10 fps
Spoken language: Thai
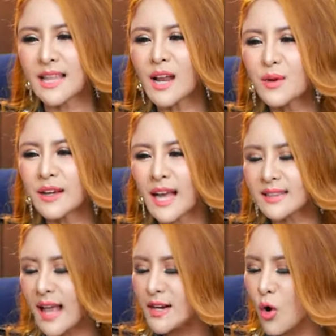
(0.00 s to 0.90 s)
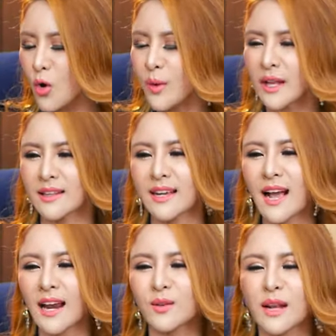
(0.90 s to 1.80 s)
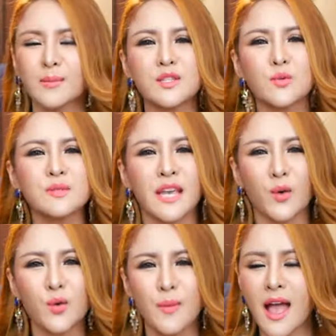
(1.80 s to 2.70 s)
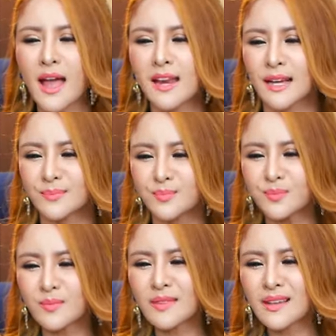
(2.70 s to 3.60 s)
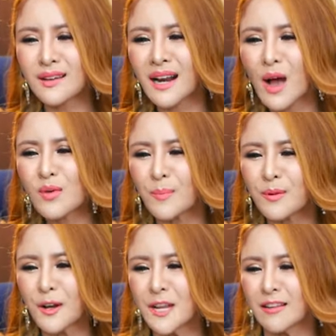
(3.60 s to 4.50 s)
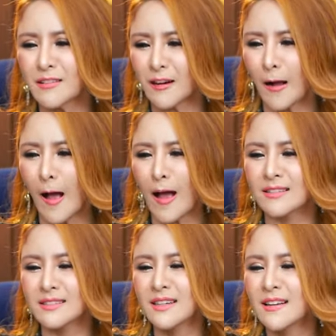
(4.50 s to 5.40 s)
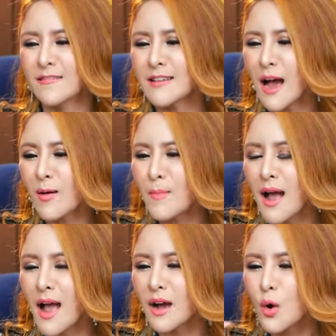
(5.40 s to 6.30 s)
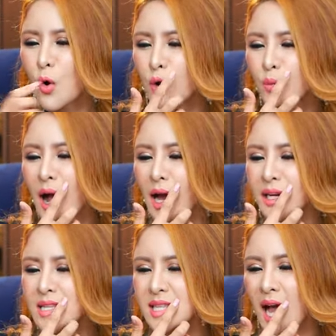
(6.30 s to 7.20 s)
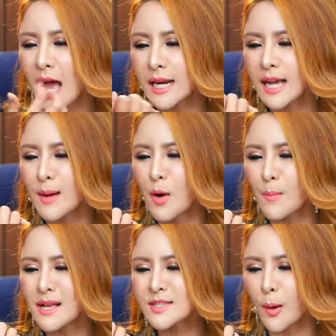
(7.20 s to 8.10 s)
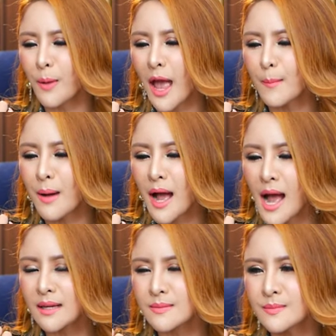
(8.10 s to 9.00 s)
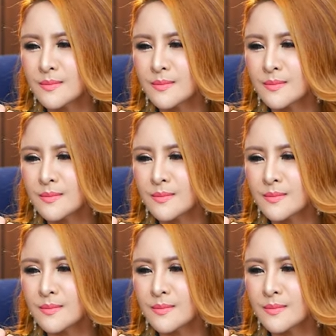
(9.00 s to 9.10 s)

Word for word: ต้านไวรัสต้านโควิดนะคะแล้วก็ทำให้ซุ้มเสียงคุณแม่เนี่ยราวกับกระดิ่งระฆังดังมากโค้ดว่าอริสานะคะบอกแม่สอนแพงมาก